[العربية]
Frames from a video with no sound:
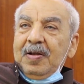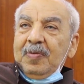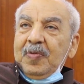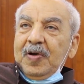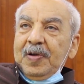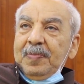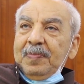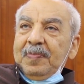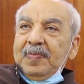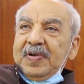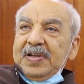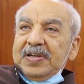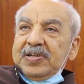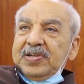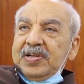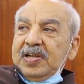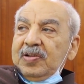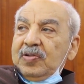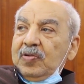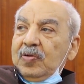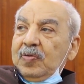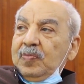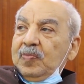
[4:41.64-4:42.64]
المهم
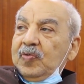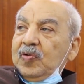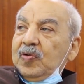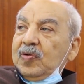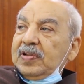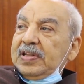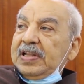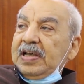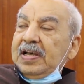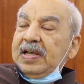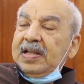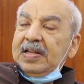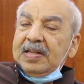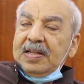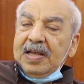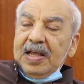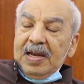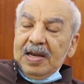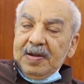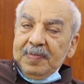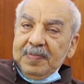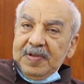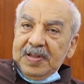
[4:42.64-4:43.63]
مشيتهم واختي جت
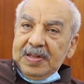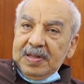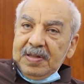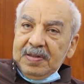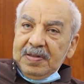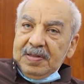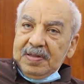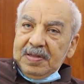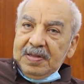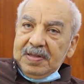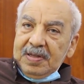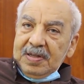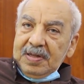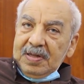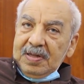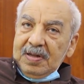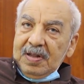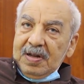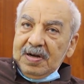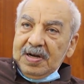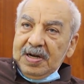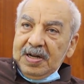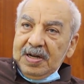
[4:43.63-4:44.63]
كلمت
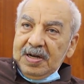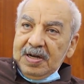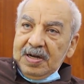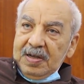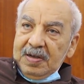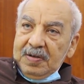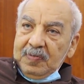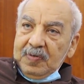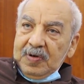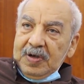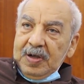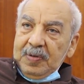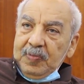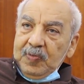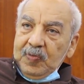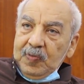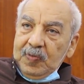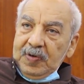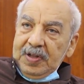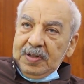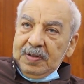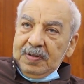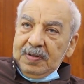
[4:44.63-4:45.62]
الدار هنا
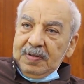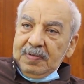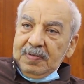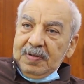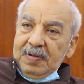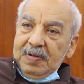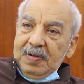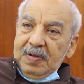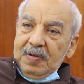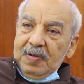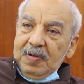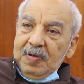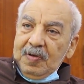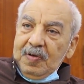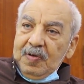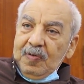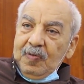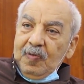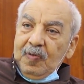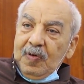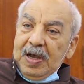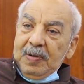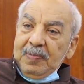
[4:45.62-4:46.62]
وجابوني
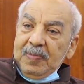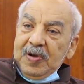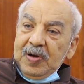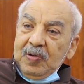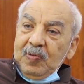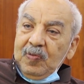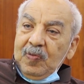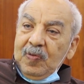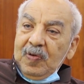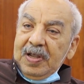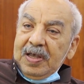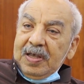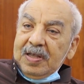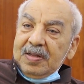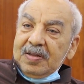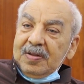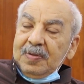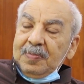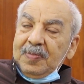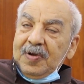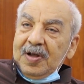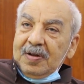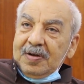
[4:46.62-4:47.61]
وعملوا لي
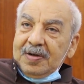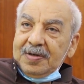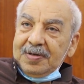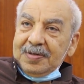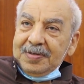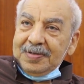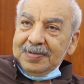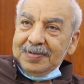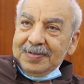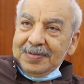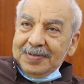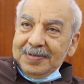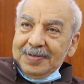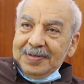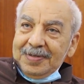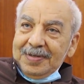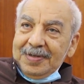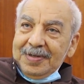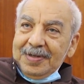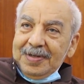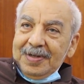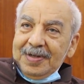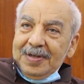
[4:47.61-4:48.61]
اختبار
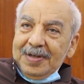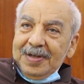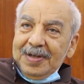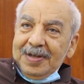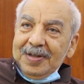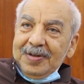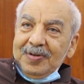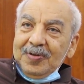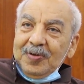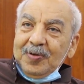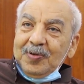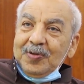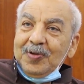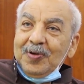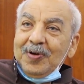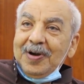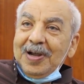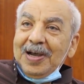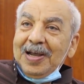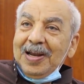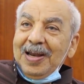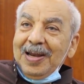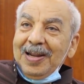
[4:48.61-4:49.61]

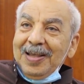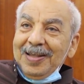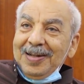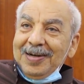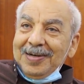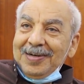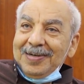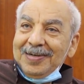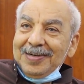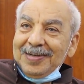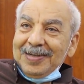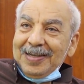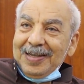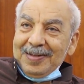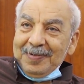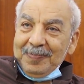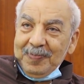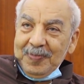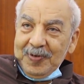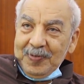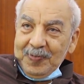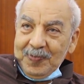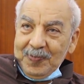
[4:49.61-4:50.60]
الدكتورة كلير كانت
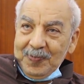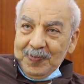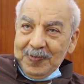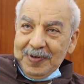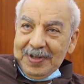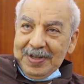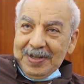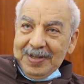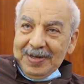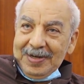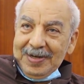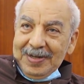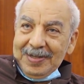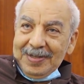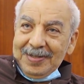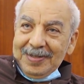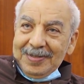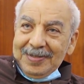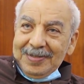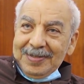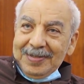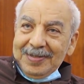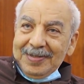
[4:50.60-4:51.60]
موجودة هنا
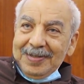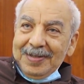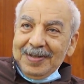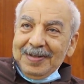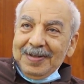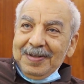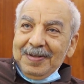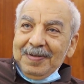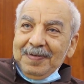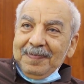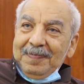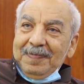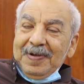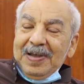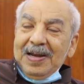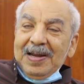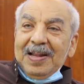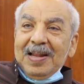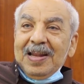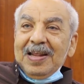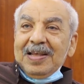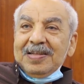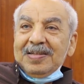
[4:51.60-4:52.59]

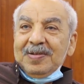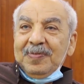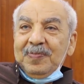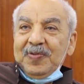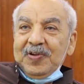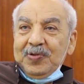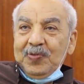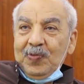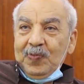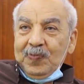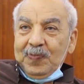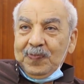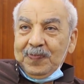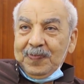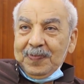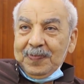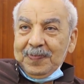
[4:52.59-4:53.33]
فقالت لازم أشوف